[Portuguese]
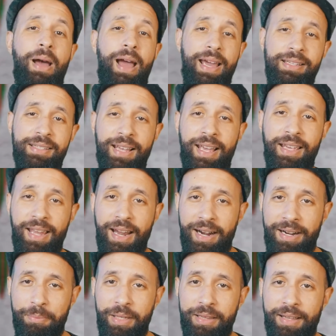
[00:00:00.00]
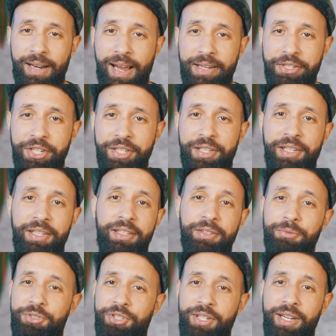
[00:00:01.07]
Mas aí a arbitragem, que
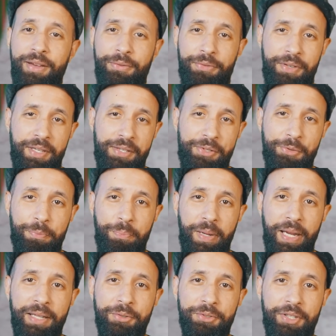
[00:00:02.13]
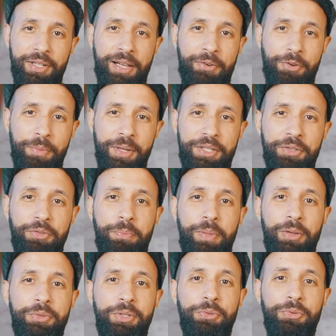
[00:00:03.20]
não tinha visto o pênalti lá cometido
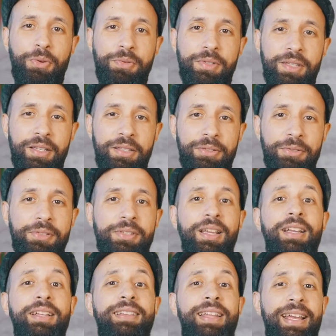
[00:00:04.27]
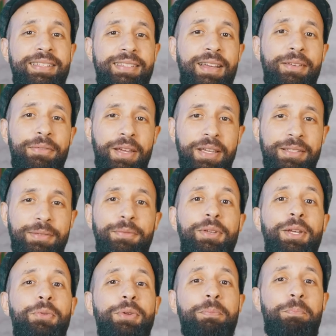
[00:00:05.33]
pelo Newton Santos, dessa vez
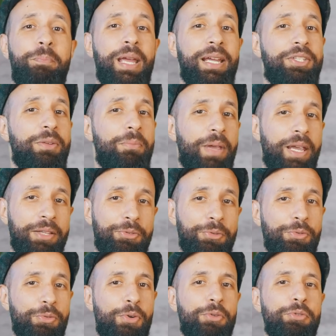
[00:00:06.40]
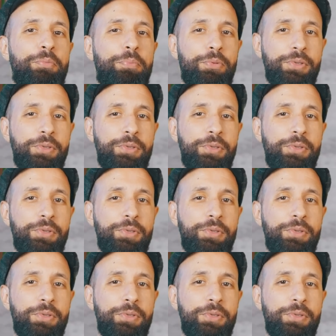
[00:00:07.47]
viu impedimento no gol do